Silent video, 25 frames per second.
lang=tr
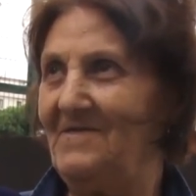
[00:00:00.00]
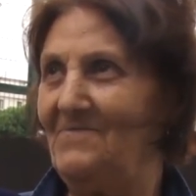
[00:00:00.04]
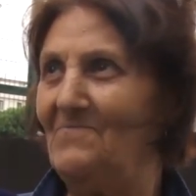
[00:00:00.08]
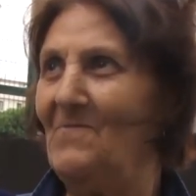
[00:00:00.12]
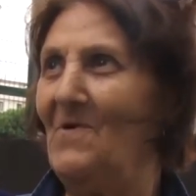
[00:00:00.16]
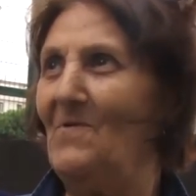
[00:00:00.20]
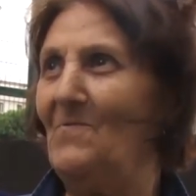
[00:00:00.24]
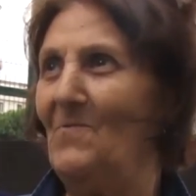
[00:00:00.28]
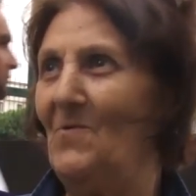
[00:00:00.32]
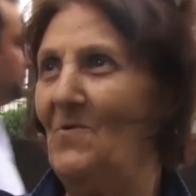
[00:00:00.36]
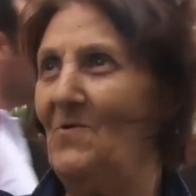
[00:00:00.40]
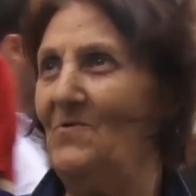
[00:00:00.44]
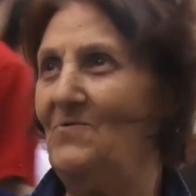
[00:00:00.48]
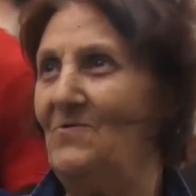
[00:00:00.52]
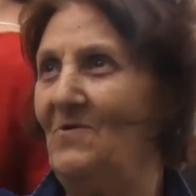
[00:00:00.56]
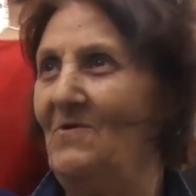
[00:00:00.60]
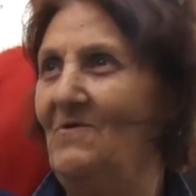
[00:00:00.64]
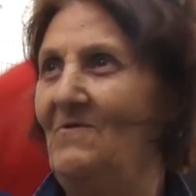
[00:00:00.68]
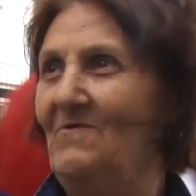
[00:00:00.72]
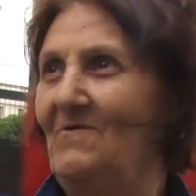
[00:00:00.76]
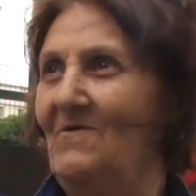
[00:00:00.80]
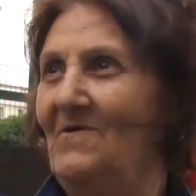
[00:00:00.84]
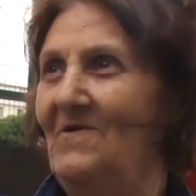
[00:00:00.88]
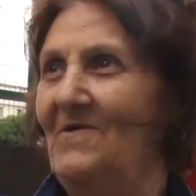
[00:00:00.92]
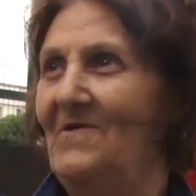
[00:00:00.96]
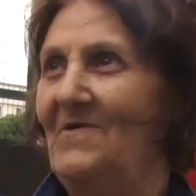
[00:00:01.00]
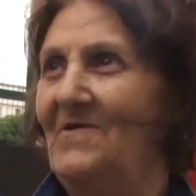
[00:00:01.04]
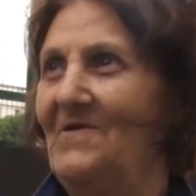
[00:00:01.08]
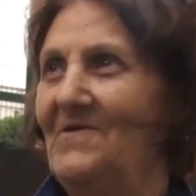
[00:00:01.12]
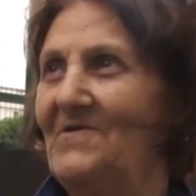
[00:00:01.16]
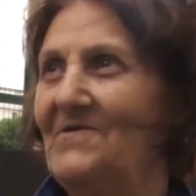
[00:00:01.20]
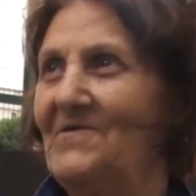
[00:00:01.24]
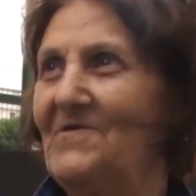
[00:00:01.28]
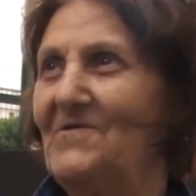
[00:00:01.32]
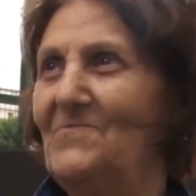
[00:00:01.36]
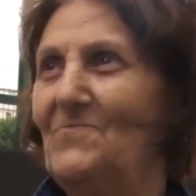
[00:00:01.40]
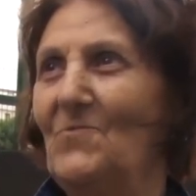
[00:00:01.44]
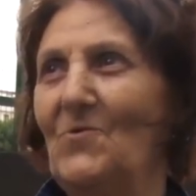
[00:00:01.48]
İmamoğlu
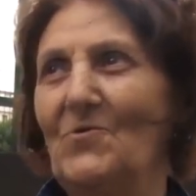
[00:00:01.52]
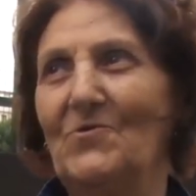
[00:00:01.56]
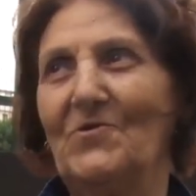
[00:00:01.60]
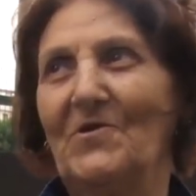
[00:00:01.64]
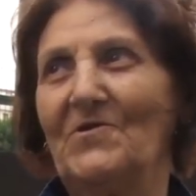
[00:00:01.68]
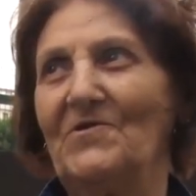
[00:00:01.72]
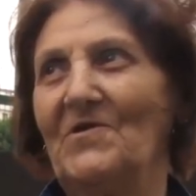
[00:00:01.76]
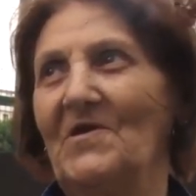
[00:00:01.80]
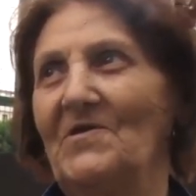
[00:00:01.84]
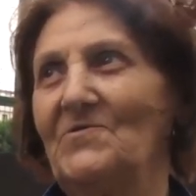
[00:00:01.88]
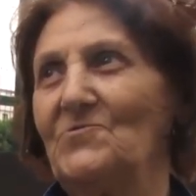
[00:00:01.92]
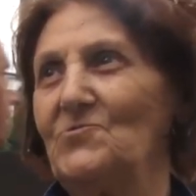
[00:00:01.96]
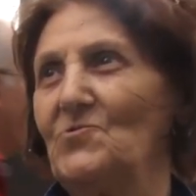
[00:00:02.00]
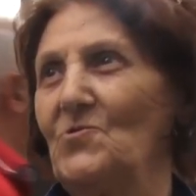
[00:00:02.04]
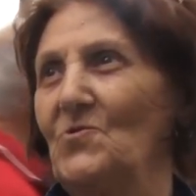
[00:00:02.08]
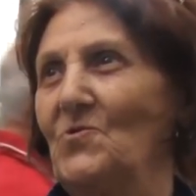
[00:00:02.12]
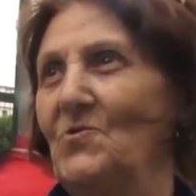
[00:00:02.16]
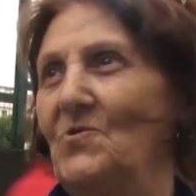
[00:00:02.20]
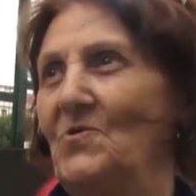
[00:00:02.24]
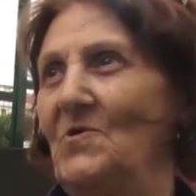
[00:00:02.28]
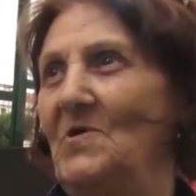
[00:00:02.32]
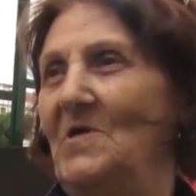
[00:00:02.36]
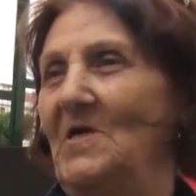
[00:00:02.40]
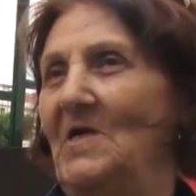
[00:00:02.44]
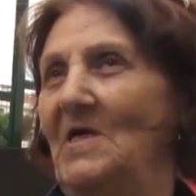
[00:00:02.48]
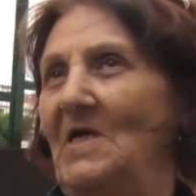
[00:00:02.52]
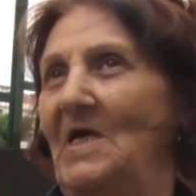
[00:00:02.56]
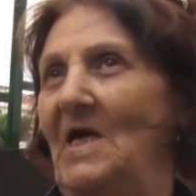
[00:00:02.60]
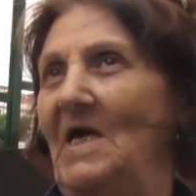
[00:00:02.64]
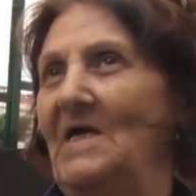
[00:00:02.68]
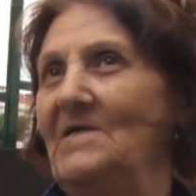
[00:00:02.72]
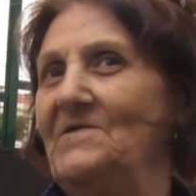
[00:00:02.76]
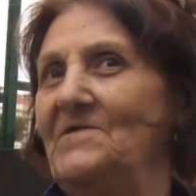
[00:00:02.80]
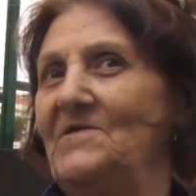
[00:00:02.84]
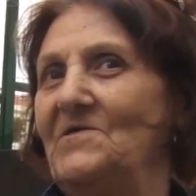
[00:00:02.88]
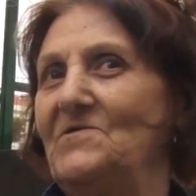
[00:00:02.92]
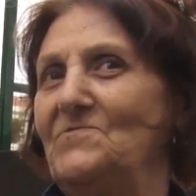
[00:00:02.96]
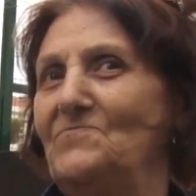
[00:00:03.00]
değil mi? Oradan çok
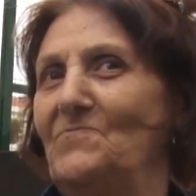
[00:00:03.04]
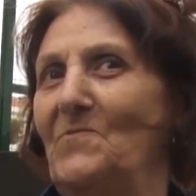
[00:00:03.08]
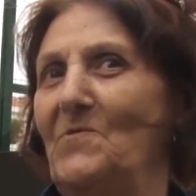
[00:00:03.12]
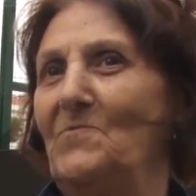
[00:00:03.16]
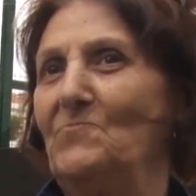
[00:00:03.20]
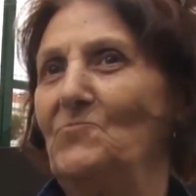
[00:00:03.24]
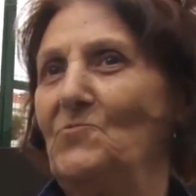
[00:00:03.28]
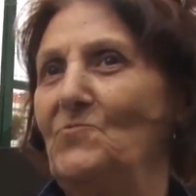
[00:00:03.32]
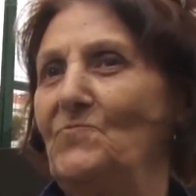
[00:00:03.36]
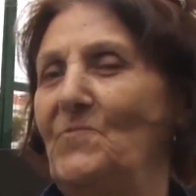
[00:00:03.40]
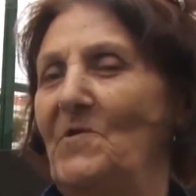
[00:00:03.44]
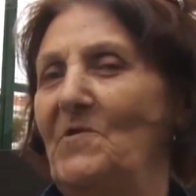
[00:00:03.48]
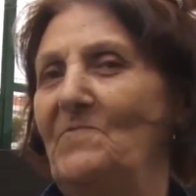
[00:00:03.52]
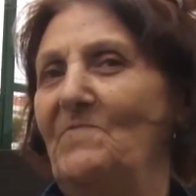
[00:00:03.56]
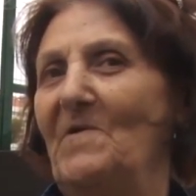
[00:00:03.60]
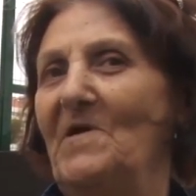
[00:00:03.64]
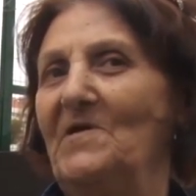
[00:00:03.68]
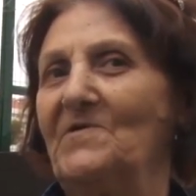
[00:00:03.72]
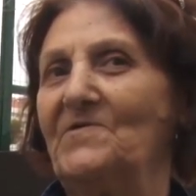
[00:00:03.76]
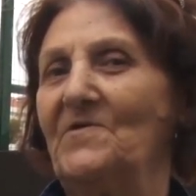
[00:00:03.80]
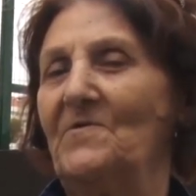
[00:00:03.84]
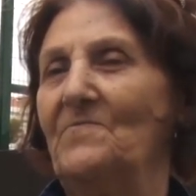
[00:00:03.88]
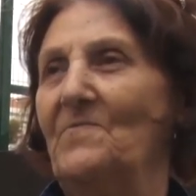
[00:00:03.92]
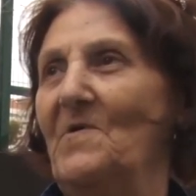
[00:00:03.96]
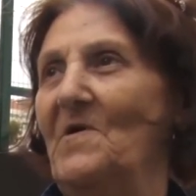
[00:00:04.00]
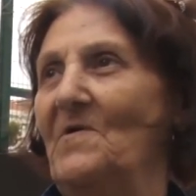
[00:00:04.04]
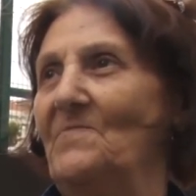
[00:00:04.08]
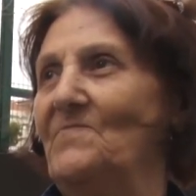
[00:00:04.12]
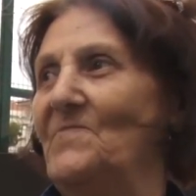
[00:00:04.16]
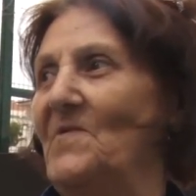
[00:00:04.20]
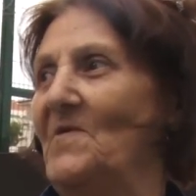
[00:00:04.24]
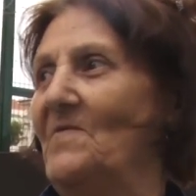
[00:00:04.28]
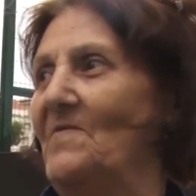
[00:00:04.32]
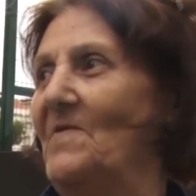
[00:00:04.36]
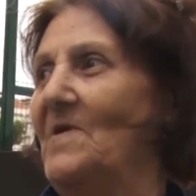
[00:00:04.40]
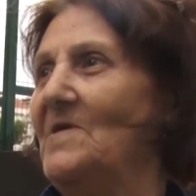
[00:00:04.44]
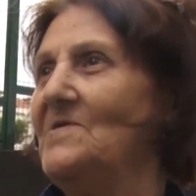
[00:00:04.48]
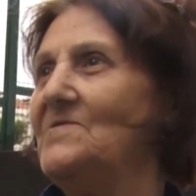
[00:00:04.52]
herkes memnun. Benim
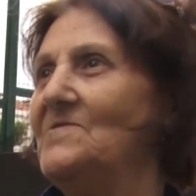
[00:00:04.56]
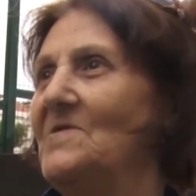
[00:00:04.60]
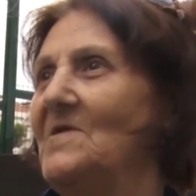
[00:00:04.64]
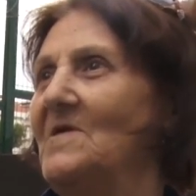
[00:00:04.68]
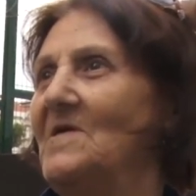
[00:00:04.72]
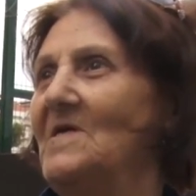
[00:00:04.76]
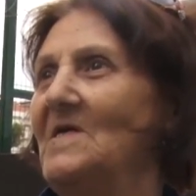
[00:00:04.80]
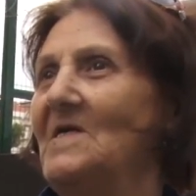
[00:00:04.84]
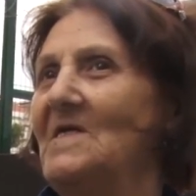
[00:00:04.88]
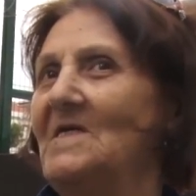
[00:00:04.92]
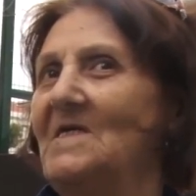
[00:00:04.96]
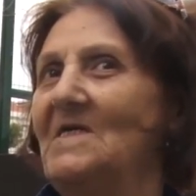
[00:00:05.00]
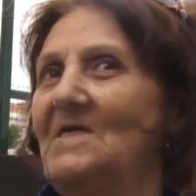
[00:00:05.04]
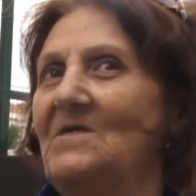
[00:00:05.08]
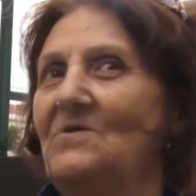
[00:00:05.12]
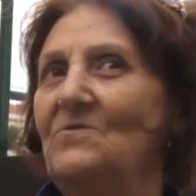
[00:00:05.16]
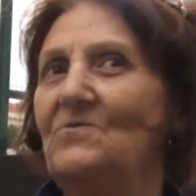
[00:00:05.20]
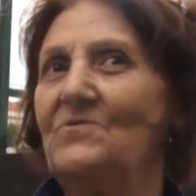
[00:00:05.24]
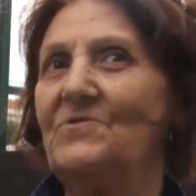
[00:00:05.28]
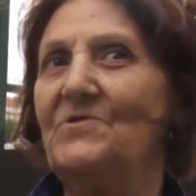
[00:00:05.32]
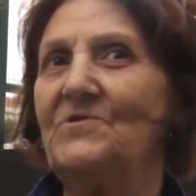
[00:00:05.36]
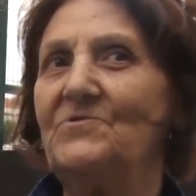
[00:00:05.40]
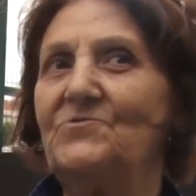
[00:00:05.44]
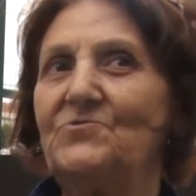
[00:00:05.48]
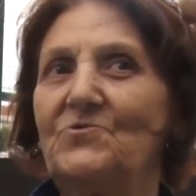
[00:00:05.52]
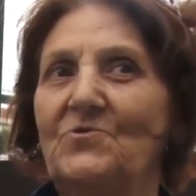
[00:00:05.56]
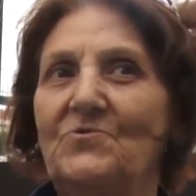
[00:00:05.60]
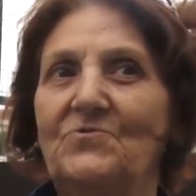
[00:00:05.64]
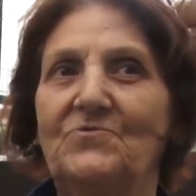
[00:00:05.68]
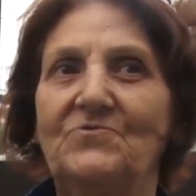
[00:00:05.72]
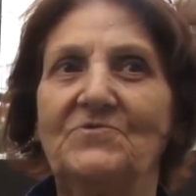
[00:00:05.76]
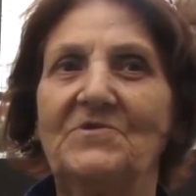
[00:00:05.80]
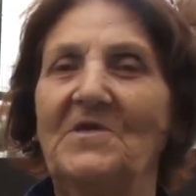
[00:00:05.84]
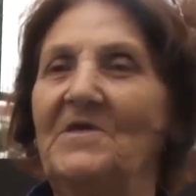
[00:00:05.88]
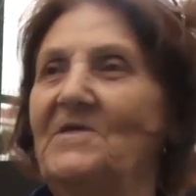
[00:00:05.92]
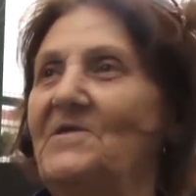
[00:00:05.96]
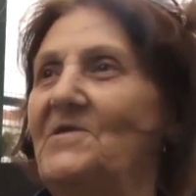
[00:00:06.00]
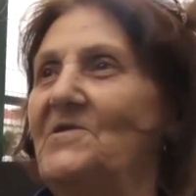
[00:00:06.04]
akrabam da var. Orayı çok
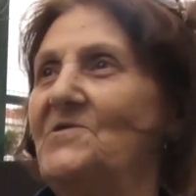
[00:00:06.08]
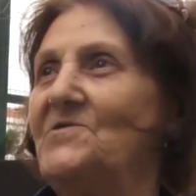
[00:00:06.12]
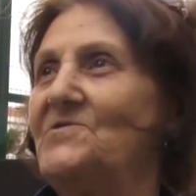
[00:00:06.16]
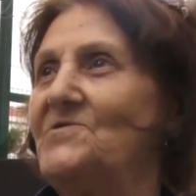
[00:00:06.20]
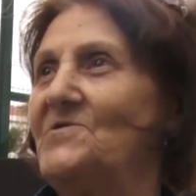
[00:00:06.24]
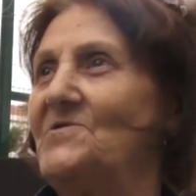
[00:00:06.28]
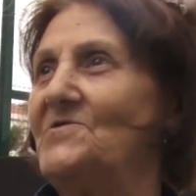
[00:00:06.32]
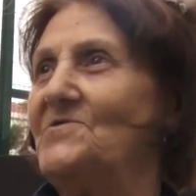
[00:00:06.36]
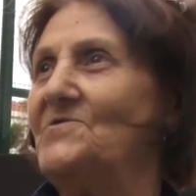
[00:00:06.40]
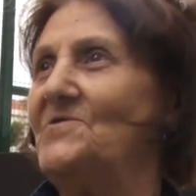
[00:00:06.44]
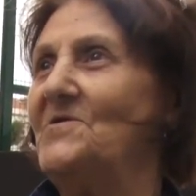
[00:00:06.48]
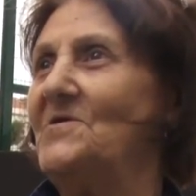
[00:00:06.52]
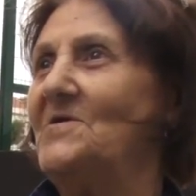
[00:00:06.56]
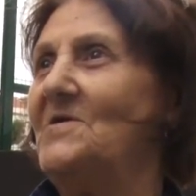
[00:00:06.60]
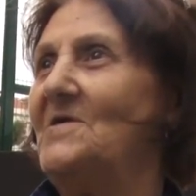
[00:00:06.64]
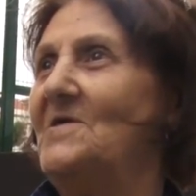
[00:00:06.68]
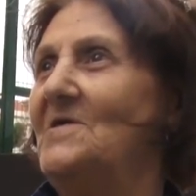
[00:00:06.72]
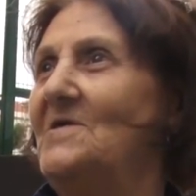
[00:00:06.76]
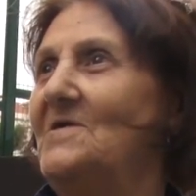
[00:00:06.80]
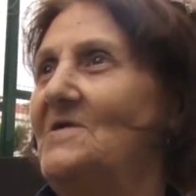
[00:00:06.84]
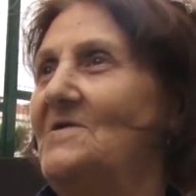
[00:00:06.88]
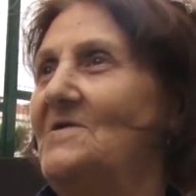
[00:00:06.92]
güzelleştirdi.